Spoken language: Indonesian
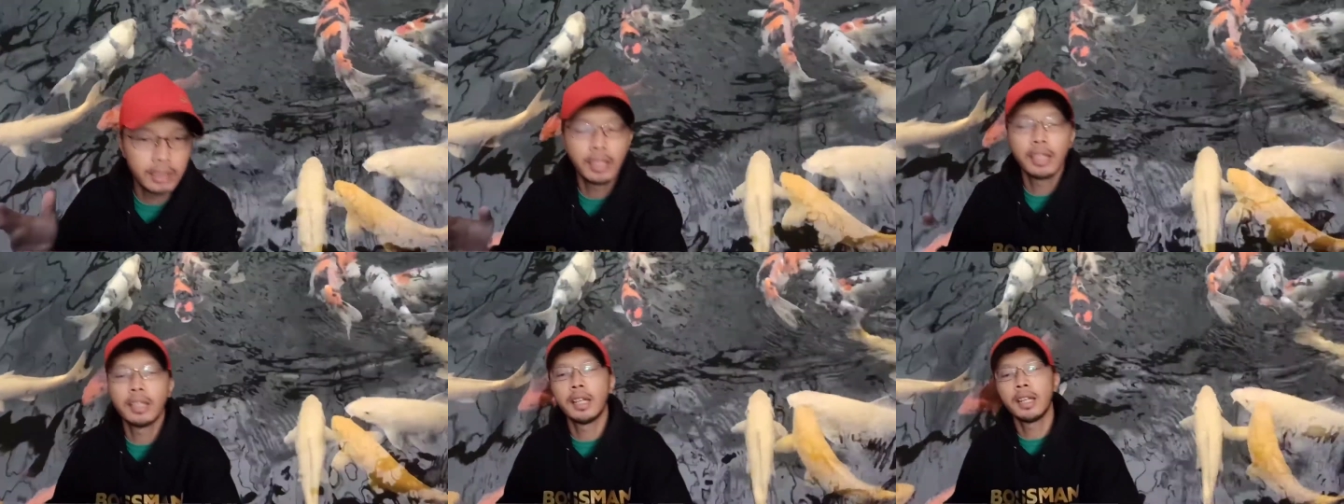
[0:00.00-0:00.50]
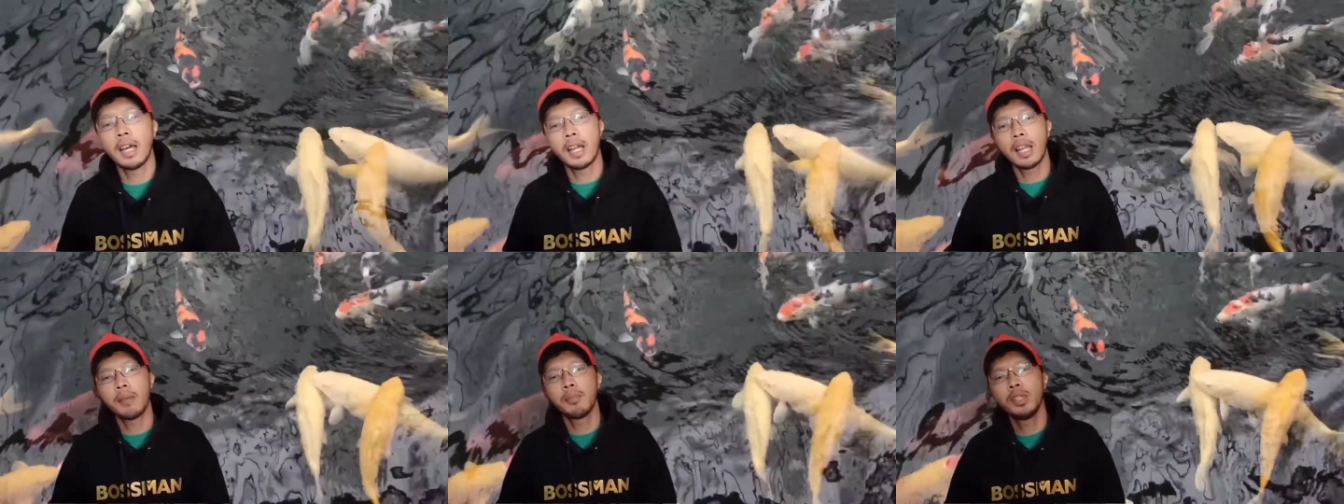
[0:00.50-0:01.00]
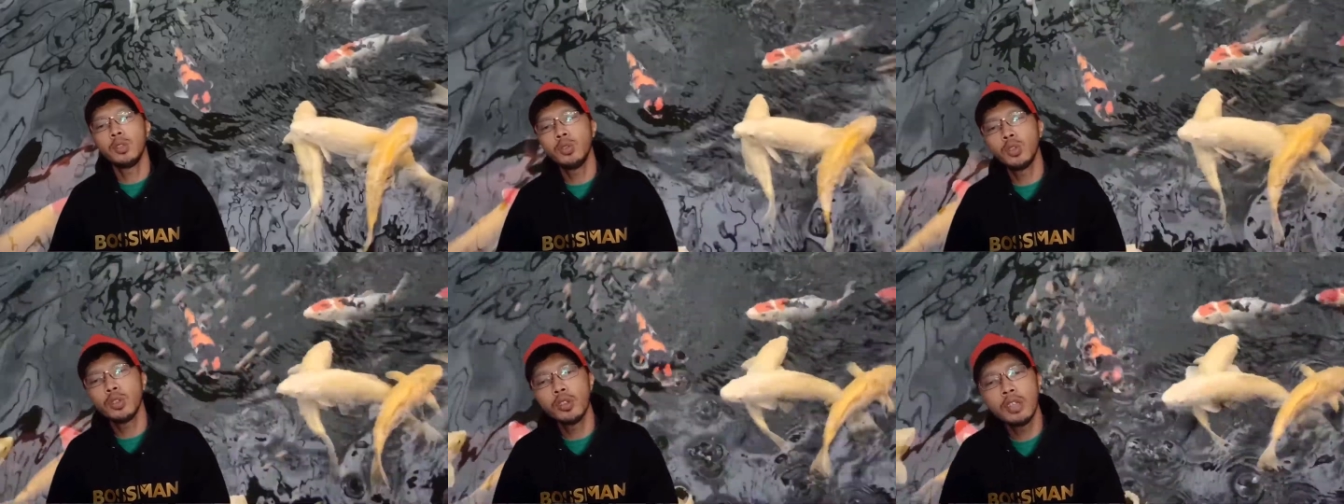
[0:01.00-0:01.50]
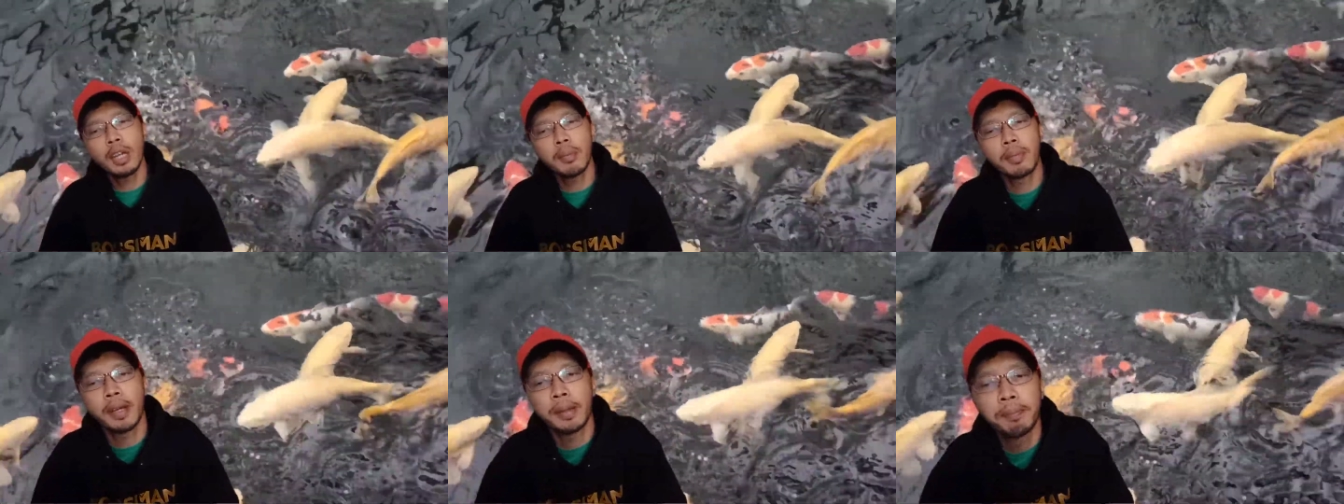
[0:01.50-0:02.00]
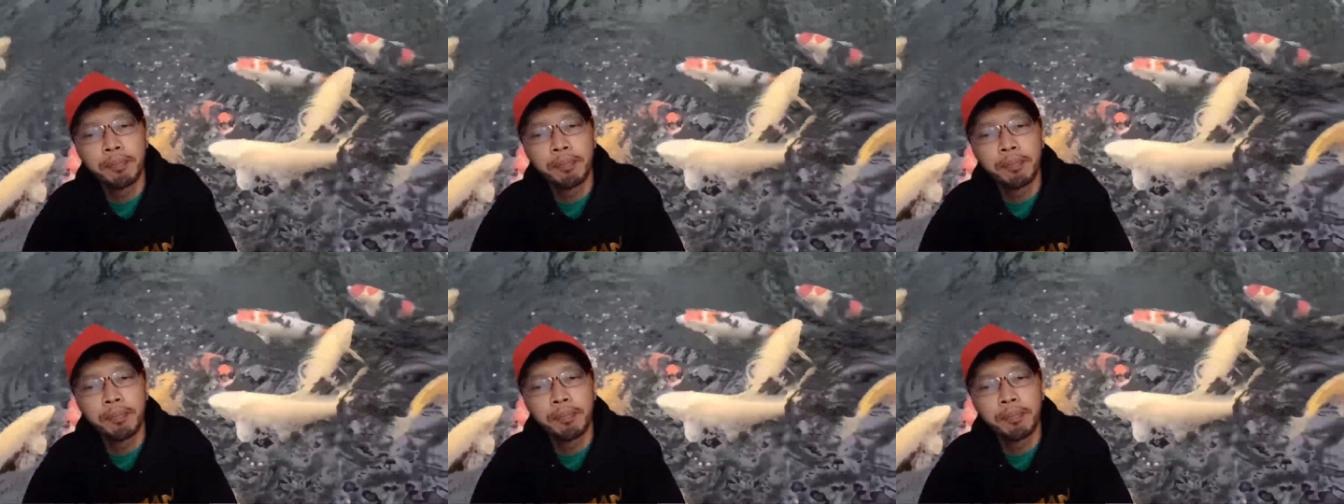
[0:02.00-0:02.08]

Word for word: yang dari alami itu contohnya apa